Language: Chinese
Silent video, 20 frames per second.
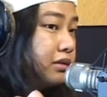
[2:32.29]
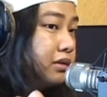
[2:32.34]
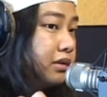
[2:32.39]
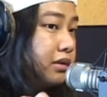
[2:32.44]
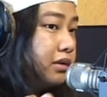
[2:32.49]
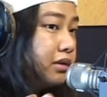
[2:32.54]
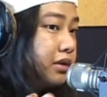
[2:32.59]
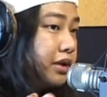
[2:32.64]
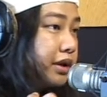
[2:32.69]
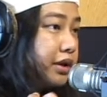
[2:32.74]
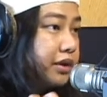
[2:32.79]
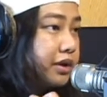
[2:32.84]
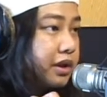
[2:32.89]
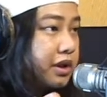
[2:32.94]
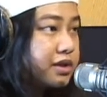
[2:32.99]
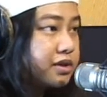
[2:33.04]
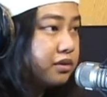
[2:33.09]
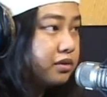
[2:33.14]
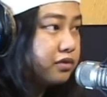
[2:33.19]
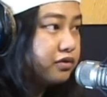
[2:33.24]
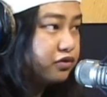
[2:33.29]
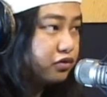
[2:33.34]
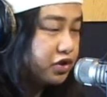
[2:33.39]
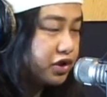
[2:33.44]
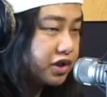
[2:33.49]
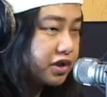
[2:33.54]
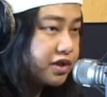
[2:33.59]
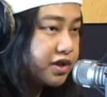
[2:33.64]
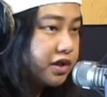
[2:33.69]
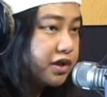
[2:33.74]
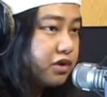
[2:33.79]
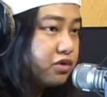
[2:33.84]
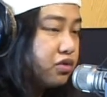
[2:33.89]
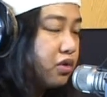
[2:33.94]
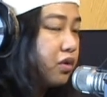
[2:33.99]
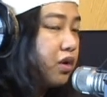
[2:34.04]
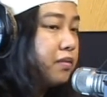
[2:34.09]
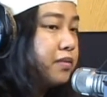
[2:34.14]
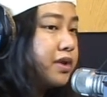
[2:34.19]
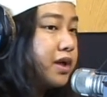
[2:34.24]
嗯，对，因为当时我的父亲身体
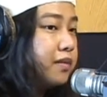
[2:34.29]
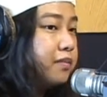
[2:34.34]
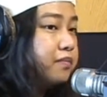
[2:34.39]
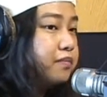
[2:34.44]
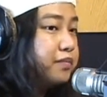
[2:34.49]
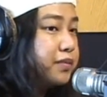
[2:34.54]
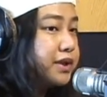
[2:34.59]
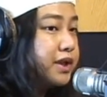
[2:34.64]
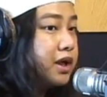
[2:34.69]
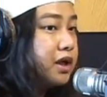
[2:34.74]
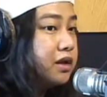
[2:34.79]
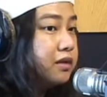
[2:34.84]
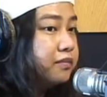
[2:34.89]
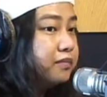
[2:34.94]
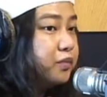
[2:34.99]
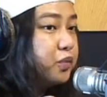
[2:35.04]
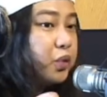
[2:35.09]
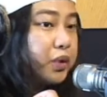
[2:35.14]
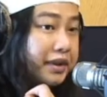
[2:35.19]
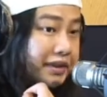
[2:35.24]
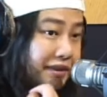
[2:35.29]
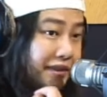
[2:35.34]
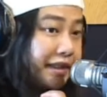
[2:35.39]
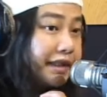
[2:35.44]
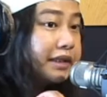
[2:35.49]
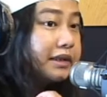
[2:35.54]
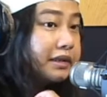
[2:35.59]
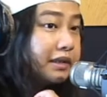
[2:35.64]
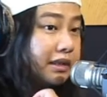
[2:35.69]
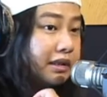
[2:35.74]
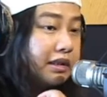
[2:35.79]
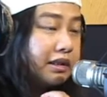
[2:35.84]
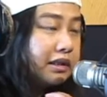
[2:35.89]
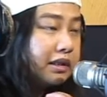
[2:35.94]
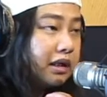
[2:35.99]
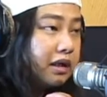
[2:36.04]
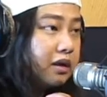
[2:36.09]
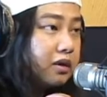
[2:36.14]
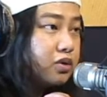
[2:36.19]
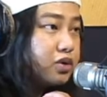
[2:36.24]
状况比较比较不稳定，
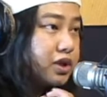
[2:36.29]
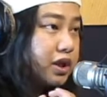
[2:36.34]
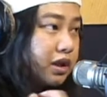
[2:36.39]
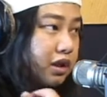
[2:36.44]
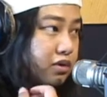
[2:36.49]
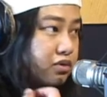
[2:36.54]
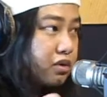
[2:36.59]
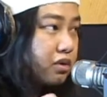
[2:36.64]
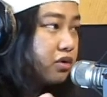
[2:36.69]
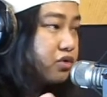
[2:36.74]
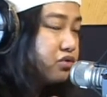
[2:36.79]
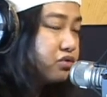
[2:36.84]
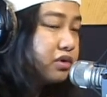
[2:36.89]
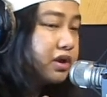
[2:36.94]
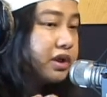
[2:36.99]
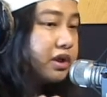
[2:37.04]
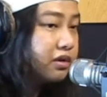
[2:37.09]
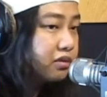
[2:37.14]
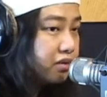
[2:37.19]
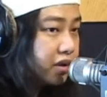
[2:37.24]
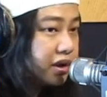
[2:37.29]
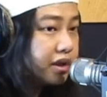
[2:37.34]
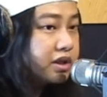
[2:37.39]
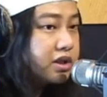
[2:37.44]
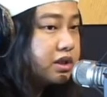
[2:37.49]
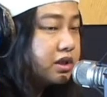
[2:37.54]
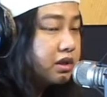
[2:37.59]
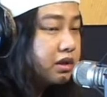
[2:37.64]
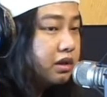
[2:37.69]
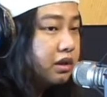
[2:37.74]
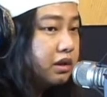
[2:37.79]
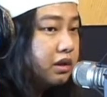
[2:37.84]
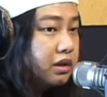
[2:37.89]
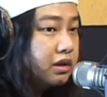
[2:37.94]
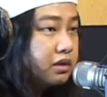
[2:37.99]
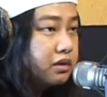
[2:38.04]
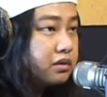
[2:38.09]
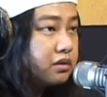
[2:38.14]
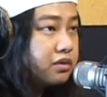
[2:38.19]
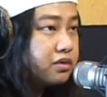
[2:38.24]
然后健康状况出了一点问题，
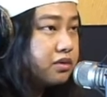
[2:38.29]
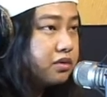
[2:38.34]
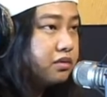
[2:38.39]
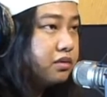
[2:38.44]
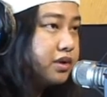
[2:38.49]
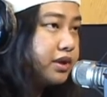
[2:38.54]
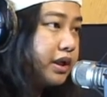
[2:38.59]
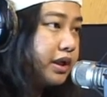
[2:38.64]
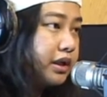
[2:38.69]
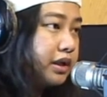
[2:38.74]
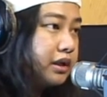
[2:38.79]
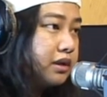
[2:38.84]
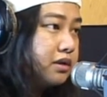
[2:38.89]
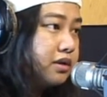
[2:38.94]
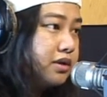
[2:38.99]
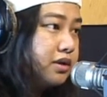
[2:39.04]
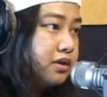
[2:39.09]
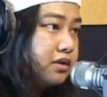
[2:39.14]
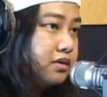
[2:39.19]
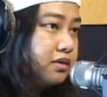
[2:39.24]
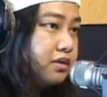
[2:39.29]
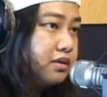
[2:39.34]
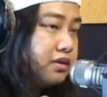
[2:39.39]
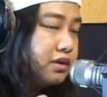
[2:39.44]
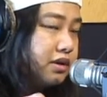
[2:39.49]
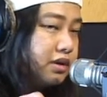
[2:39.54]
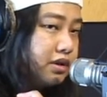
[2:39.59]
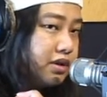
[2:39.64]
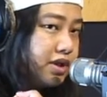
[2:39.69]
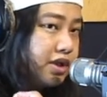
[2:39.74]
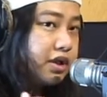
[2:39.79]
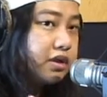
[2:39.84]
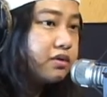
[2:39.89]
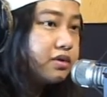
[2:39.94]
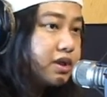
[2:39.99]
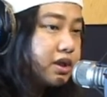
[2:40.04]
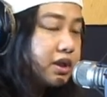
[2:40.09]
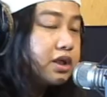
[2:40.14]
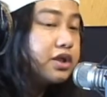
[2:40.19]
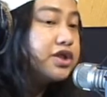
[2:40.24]
嗯，我说我想要借由
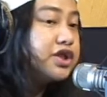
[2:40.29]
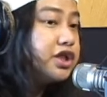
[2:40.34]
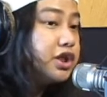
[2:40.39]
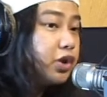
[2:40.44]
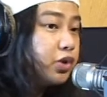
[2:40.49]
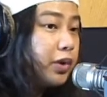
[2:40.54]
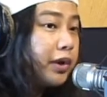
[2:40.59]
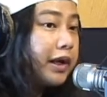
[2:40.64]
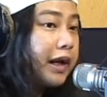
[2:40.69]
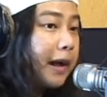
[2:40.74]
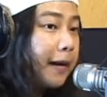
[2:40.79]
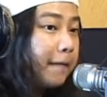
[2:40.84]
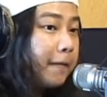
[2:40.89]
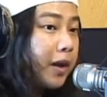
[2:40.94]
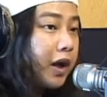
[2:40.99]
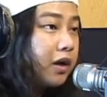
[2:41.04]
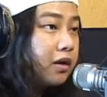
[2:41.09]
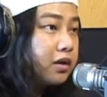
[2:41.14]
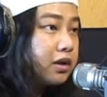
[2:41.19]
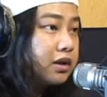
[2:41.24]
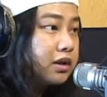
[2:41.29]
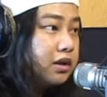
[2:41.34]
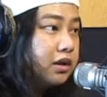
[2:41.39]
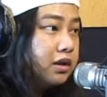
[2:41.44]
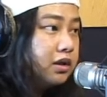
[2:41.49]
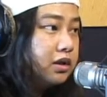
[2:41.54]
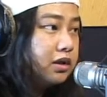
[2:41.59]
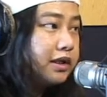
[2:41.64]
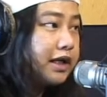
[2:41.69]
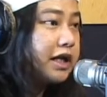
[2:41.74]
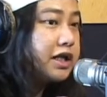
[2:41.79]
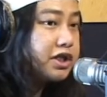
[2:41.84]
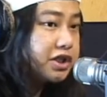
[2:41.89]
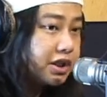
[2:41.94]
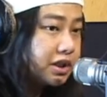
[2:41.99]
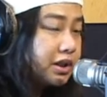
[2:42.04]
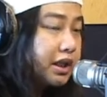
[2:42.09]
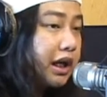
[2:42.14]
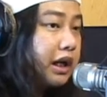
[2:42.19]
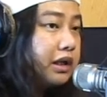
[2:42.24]
这个机会了，好，感
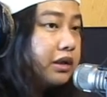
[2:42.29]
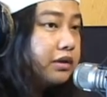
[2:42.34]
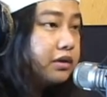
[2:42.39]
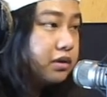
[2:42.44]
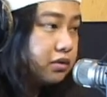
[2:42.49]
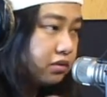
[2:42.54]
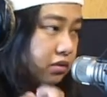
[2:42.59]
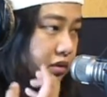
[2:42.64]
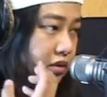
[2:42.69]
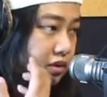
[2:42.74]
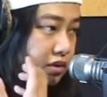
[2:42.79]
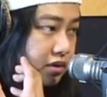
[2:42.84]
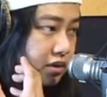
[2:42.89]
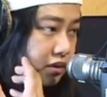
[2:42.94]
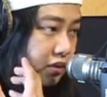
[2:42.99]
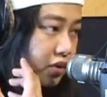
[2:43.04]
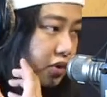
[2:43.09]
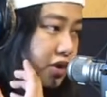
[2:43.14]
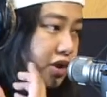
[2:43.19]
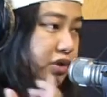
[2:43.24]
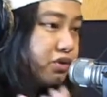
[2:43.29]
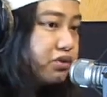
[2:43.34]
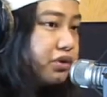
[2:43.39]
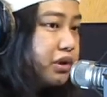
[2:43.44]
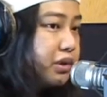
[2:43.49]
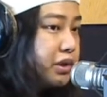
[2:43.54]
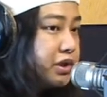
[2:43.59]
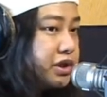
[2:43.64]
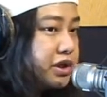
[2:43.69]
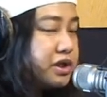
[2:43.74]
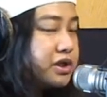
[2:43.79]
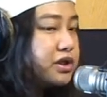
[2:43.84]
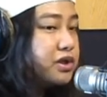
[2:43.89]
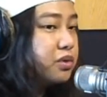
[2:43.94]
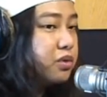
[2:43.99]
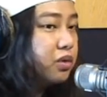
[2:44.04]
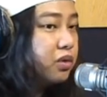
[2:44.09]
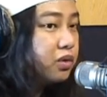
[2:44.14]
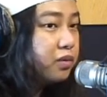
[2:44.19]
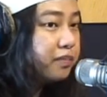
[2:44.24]
谢他，因为我我接触医院其实是
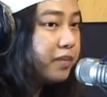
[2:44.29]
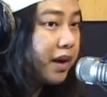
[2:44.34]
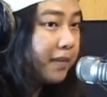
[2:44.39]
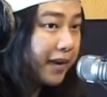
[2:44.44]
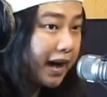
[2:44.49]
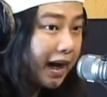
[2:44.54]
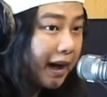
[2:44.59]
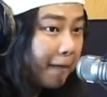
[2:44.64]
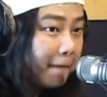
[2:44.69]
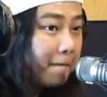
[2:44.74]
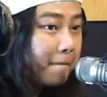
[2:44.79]
我爸爸。